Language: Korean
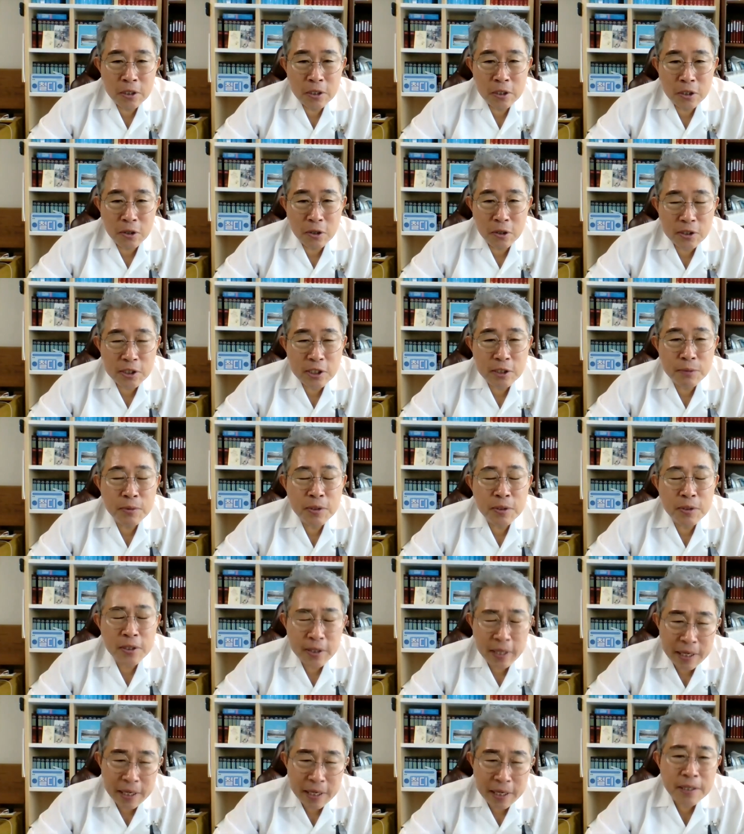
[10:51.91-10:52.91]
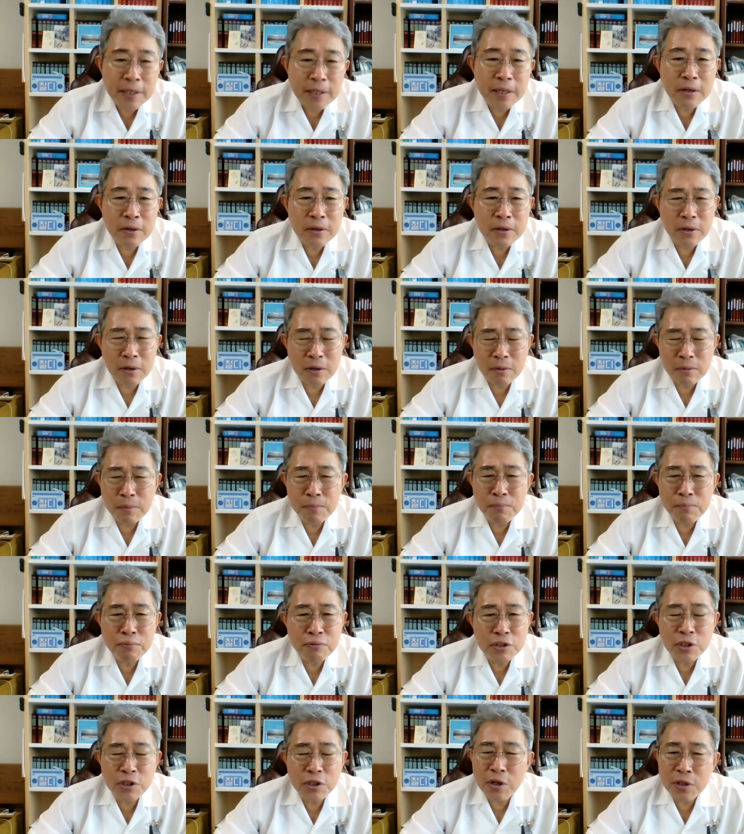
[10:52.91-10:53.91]
열심히는 해야 돼요. 여러분
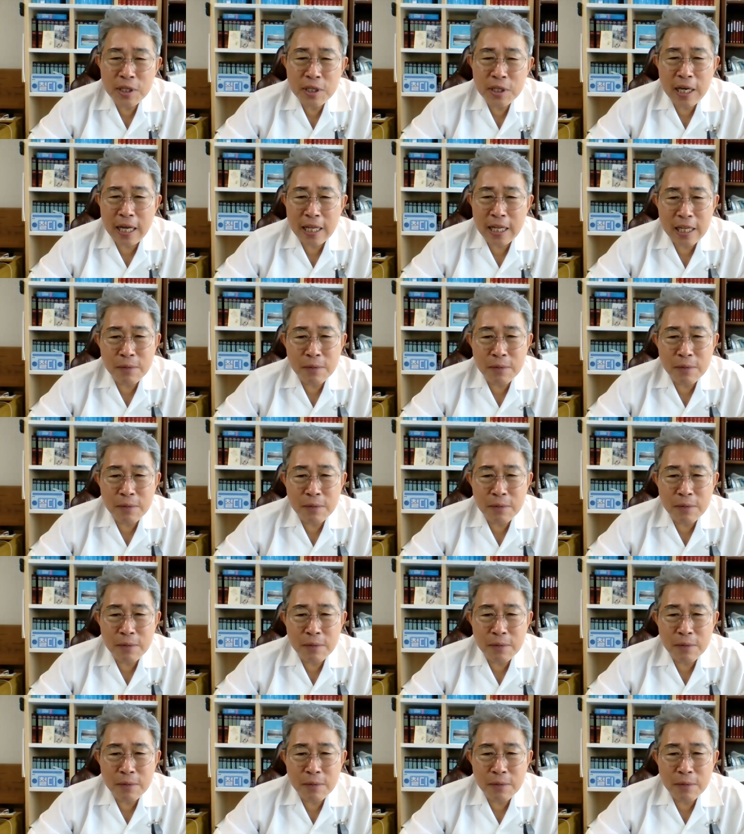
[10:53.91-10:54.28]
부지런히 안